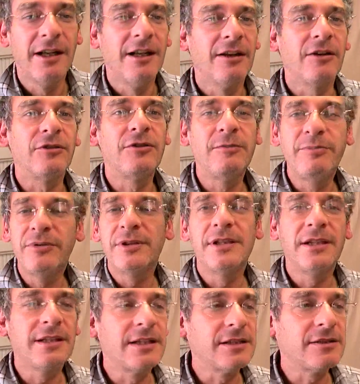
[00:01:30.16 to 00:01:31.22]
Quand tu poses
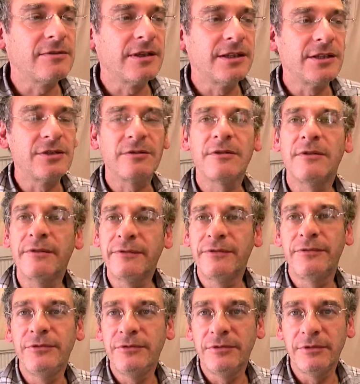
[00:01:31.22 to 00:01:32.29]
des questions à des gens qui ont
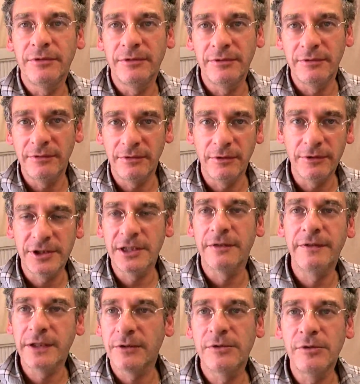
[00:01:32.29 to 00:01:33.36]
vu le
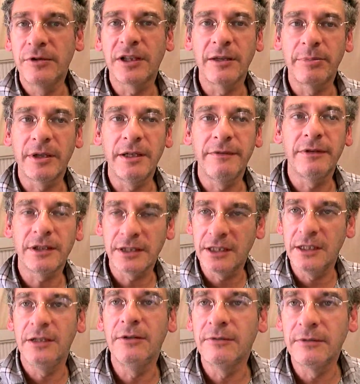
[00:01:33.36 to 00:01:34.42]
virus de très près, voire
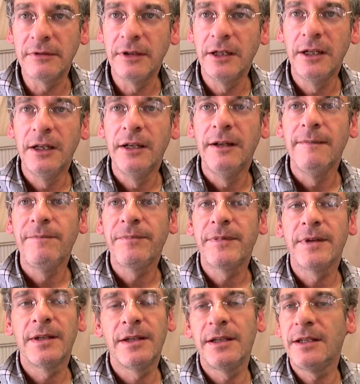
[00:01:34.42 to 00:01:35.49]
qui l'ont,
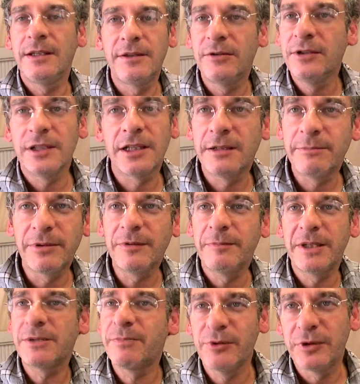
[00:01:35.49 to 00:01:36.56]
ils te disent répondent
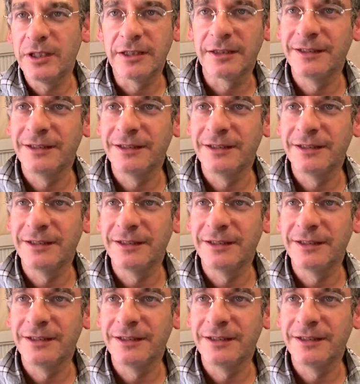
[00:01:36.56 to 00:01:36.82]
pas peut-être.